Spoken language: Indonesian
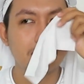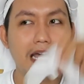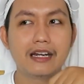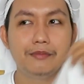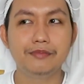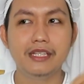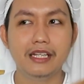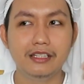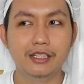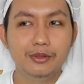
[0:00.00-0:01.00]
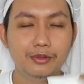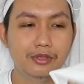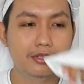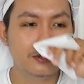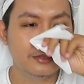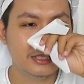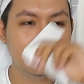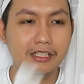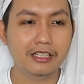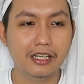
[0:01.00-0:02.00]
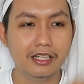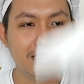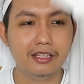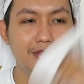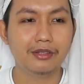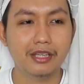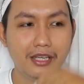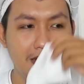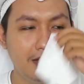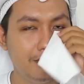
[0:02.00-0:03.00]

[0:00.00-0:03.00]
Arabian gitu sedikit gitu ya